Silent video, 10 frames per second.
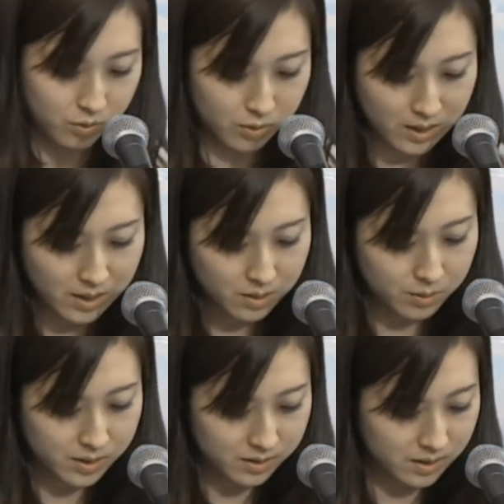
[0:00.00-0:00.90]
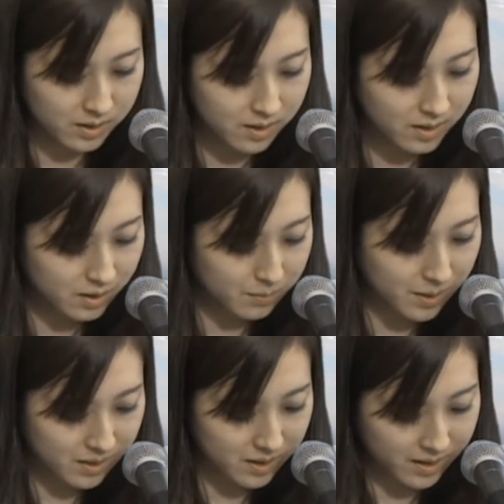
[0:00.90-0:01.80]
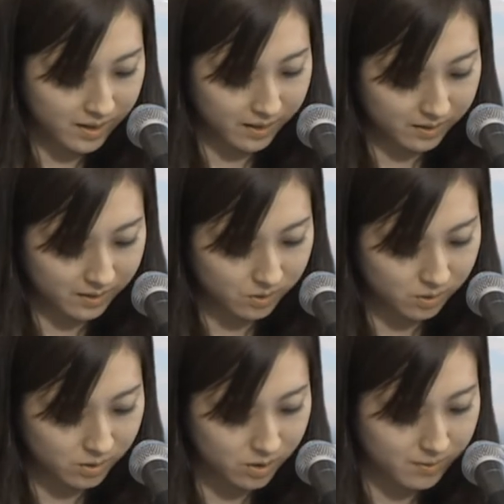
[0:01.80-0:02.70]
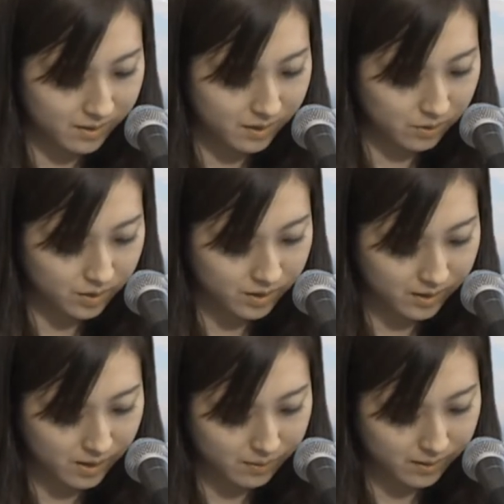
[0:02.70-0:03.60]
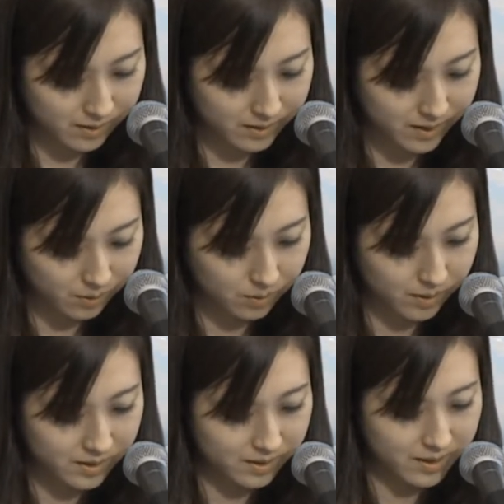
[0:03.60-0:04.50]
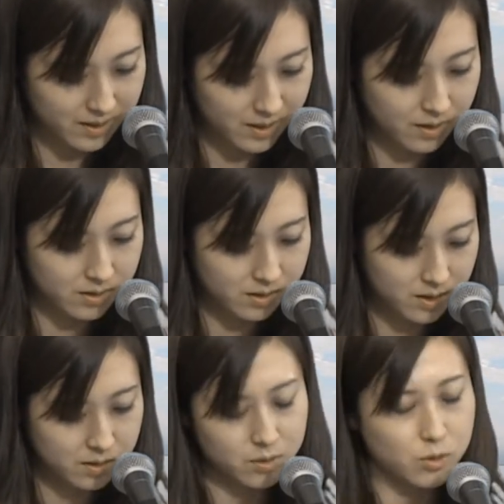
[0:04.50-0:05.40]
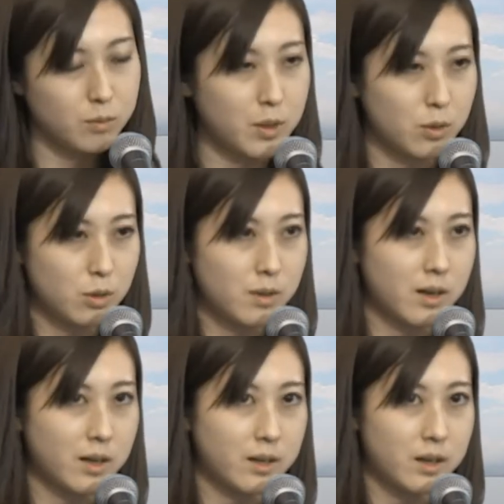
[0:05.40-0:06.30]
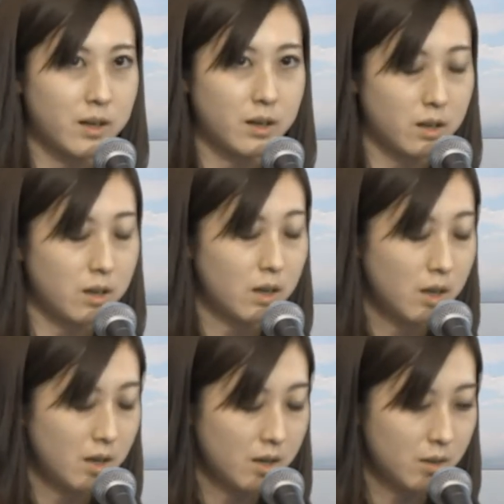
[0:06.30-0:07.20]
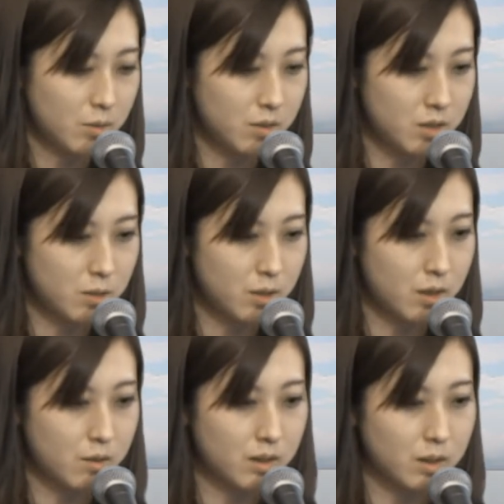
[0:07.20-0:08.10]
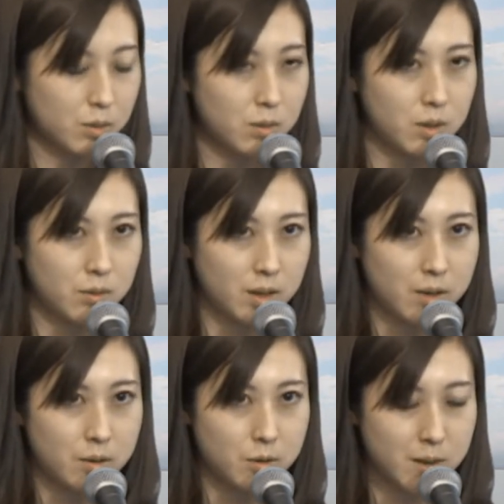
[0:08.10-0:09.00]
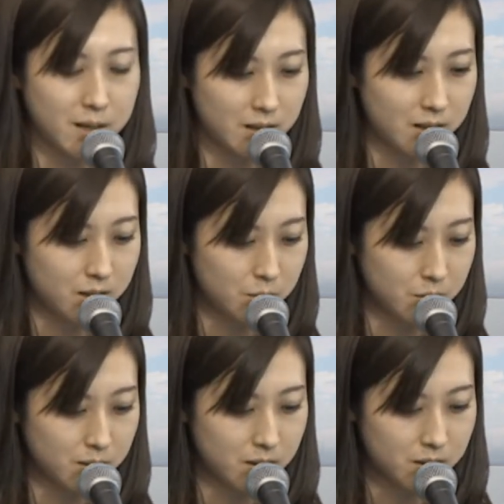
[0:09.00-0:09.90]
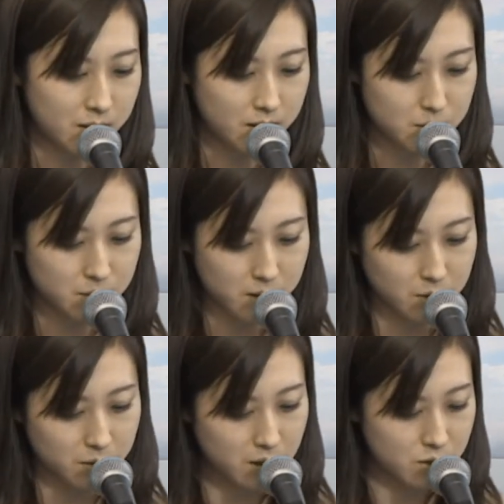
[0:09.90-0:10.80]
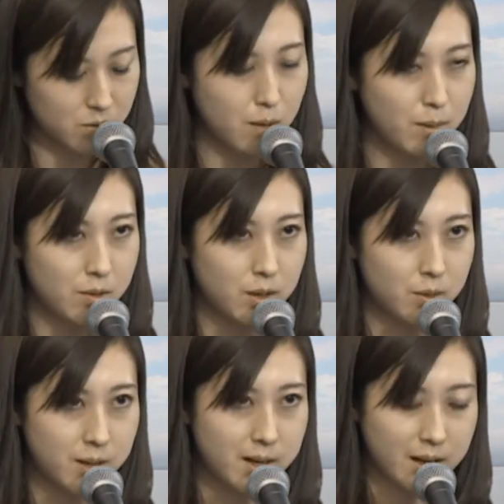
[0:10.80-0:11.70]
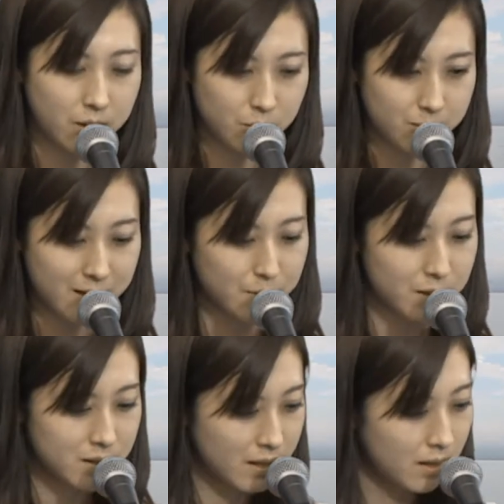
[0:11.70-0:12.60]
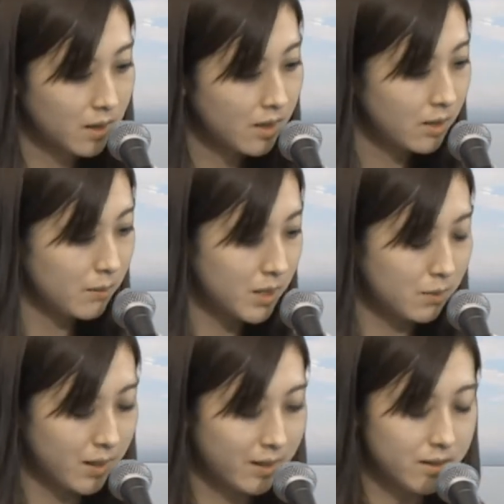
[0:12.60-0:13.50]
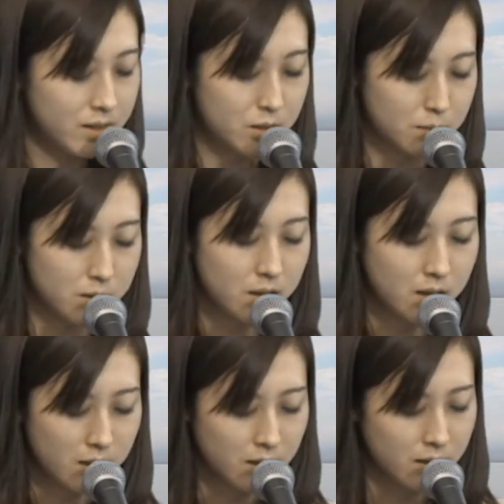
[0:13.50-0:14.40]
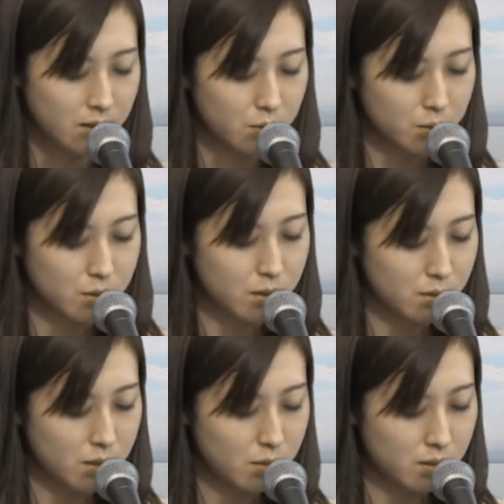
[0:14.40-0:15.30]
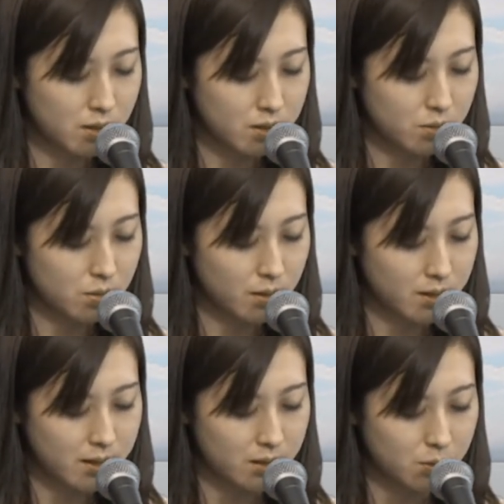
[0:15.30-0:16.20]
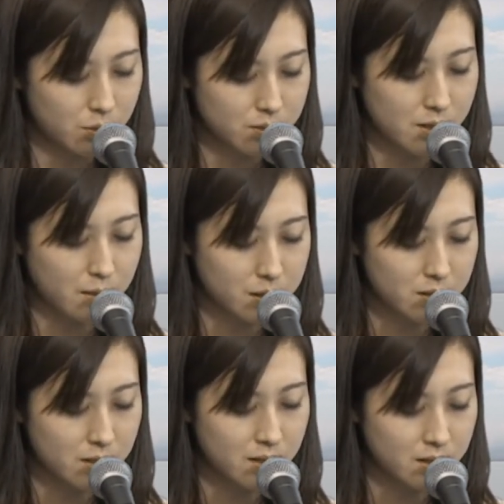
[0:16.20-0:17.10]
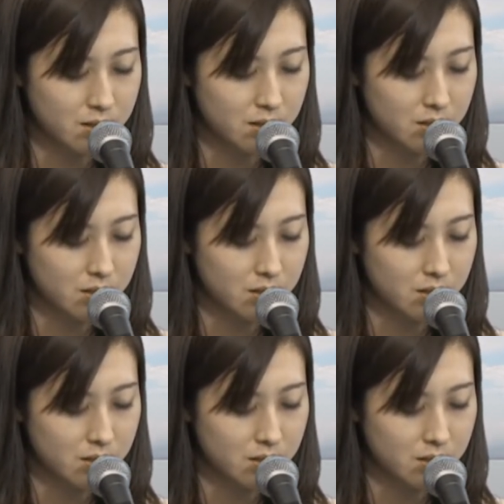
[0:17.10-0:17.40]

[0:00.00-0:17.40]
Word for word: の6節立ち上がって町に入りなさいそうすればあなたのしなければならないことが告げられるはずですってこの御言葉が与えられてで本当にチームに加わったことによっていろいろ見えてきたことがあって自分にとって非常に実り良い派遣となりました神様に感謝します天のお父様この証の時ありがとうございます感謝し